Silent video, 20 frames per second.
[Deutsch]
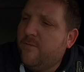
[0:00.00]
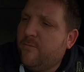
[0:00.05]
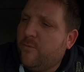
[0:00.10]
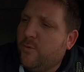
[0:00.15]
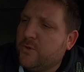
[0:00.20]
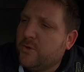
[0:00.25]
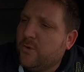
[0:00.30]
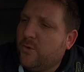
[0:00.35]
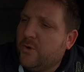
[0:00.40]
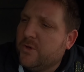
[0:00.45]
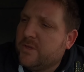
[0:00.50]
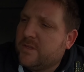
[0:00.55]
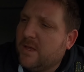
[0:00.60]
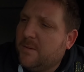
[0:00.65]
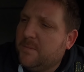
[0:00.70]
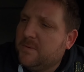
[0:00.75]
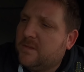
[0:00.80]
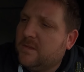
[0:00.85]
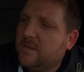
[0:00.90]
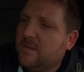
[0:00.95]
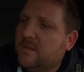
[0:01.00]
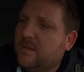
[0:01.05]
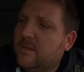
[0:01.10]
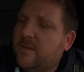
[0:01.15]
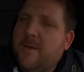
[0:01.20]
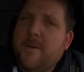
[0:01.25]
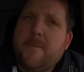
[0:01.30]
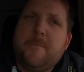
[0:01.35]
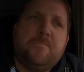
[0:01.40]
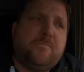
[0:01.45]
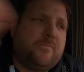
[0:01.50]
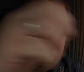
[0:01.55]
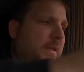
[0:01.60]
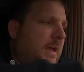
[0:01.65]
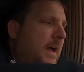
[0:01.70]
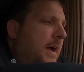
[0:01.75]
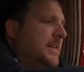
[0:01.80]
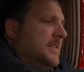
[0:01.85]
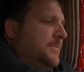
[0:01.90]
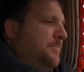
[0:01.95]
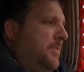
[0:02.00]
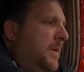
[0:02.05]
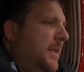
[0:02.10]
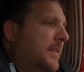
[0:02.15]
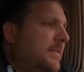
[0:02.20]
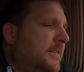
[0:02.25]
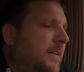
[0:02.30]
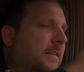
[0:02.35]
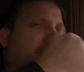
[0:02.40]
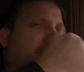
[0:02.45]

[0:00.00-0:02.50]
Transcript: Wo ich euch da mit den Eisplatten